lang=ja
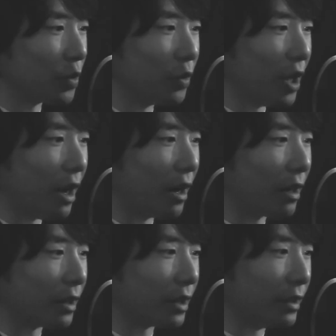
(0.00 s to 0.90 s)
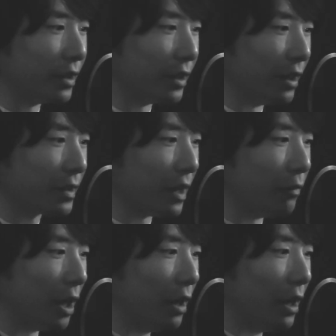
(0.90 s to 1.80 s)
性に腹が立ってきた S さ
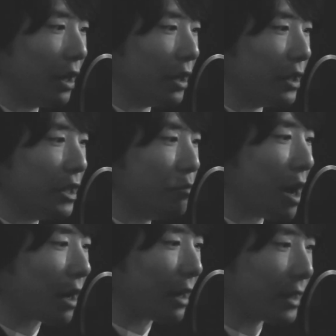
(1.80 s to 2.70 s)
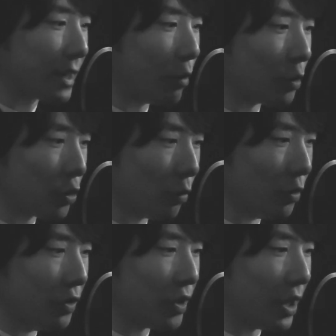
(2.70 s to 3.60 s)
んは、今傘を処
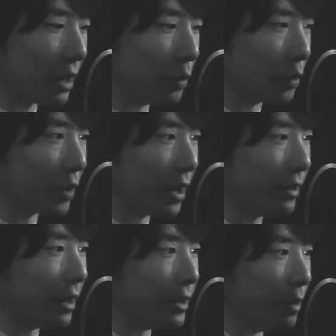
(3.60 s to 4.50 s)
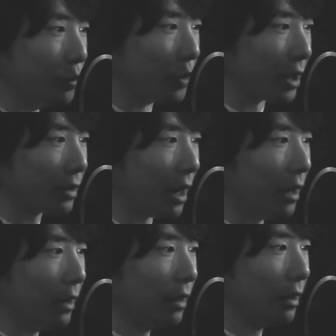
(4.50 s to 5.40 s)
分してやろうと玄関へ向かった。
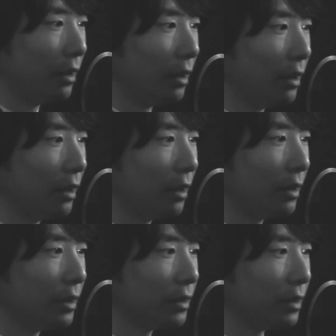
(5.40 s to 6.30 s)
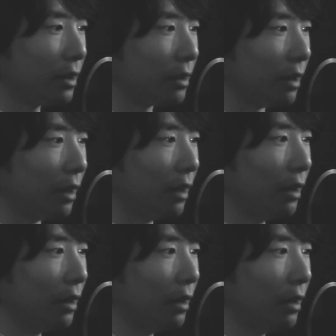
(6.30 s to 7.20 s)
だが
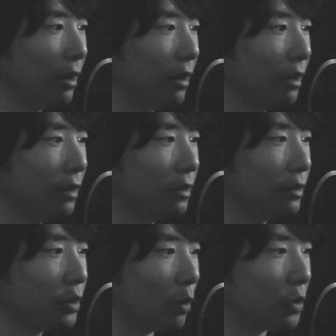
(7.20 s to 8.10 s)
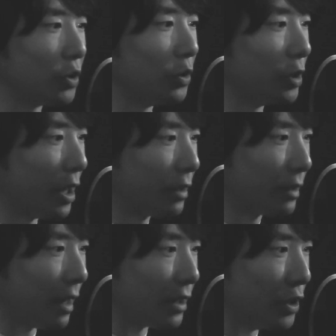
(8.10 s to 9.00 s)
途中で
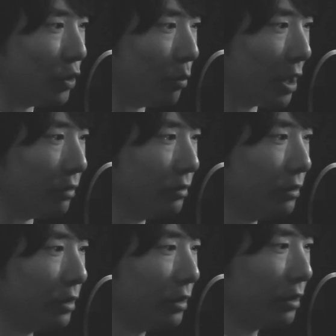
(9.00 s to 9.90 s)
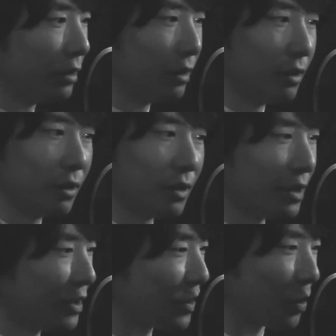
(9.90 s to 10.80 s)
立ち止まる。
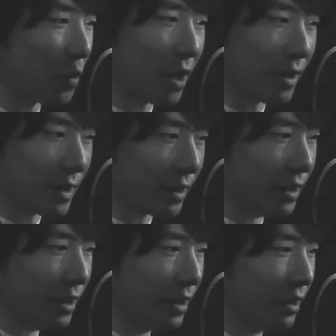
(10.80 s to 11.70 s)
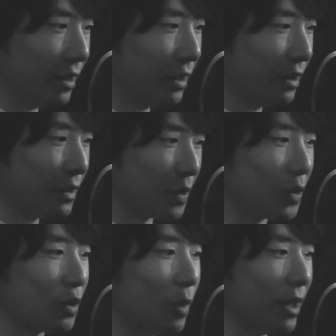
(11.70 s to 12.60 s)
そこから先に
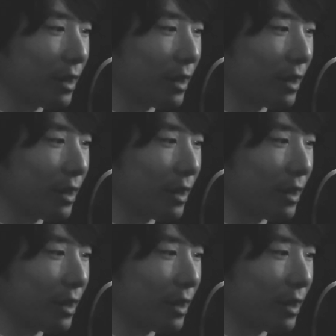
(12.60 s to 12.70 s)
進め